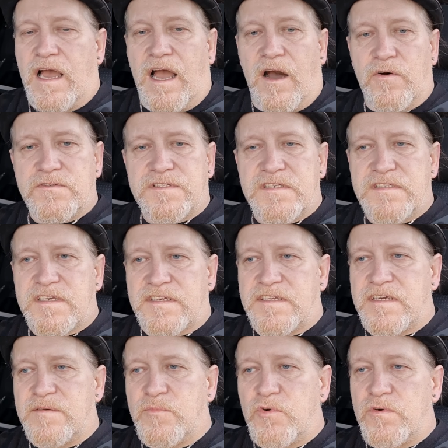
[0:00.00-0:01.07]
Aus dieser
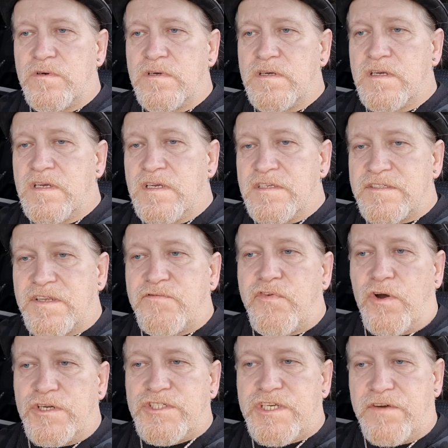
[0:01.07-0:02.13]
Demo sind
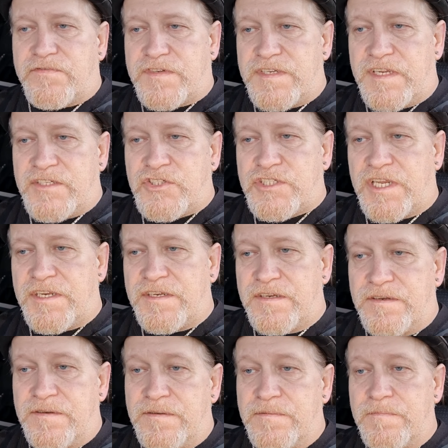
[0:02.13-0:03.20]
Freundschaften entstanden.
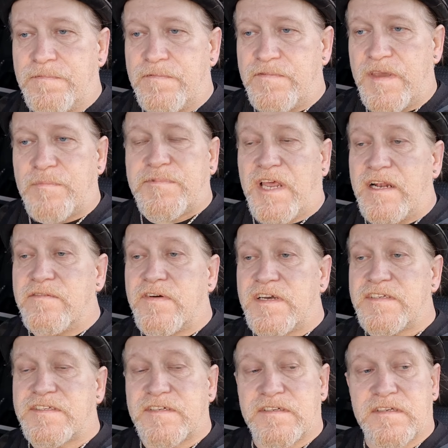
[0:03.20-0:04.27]
Wir haben
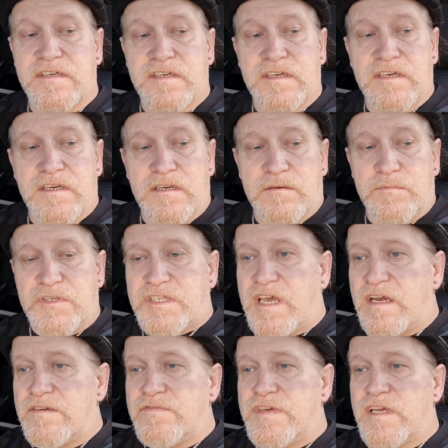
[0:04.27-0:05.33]
teilweise mit
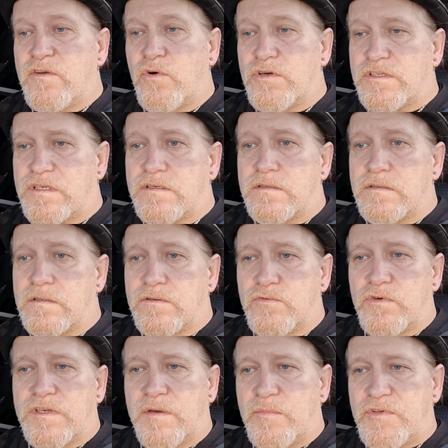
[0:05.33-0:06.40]
drei, vier Leuten
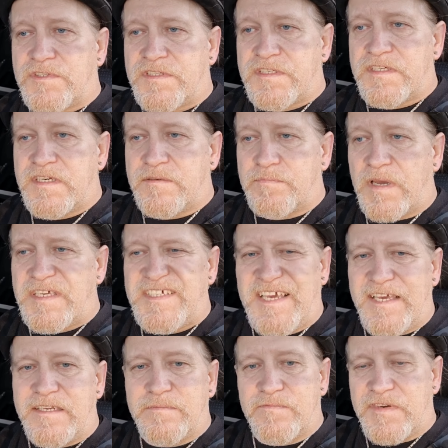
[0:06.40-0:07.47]
nur demonstriert, bei
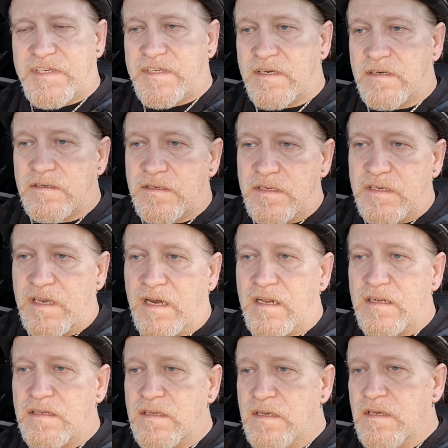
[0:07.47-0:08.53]
jedem Wetter,
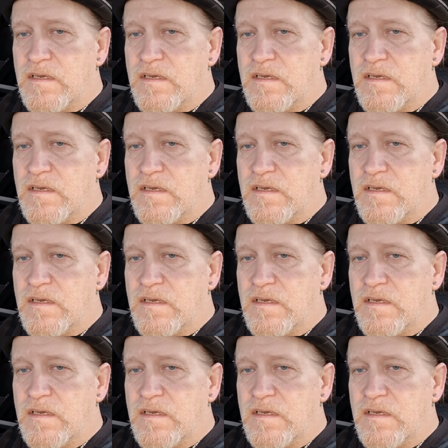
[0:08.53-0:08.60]
egal